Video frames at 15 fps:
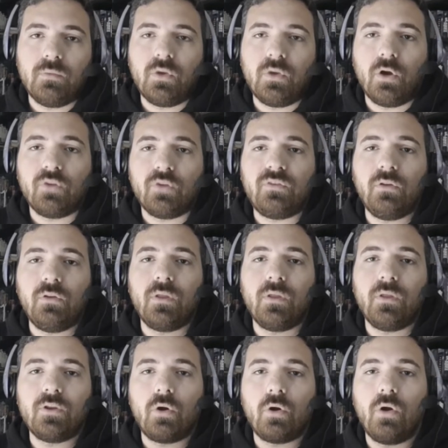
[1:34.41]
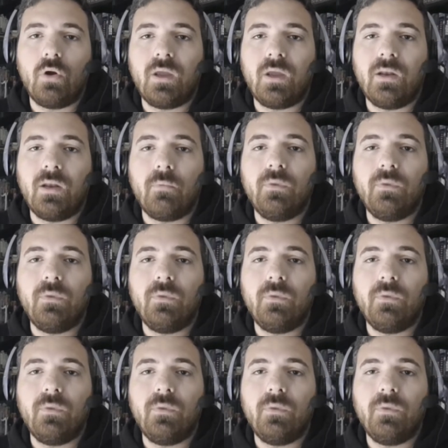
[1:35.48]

muy conocido dentro de lo que es el